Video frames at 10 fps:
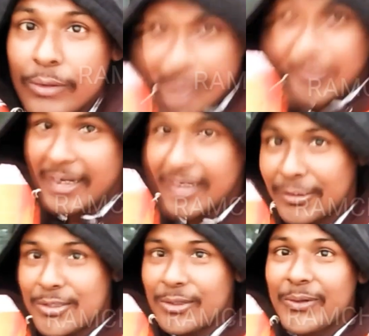घूंघट पहन रहा है
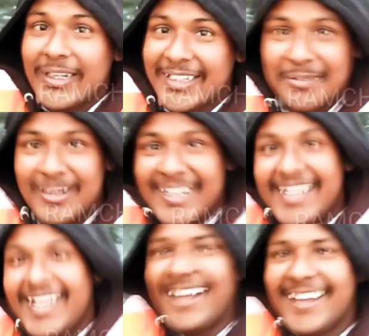दोस्तों क्योंकि ठंड बढ़
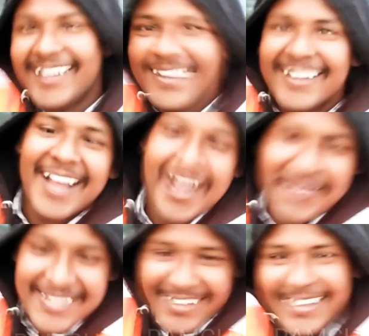गई है
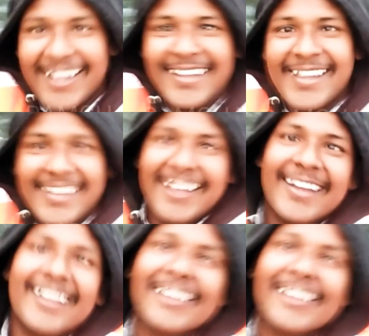अभी चलते हैं देखिए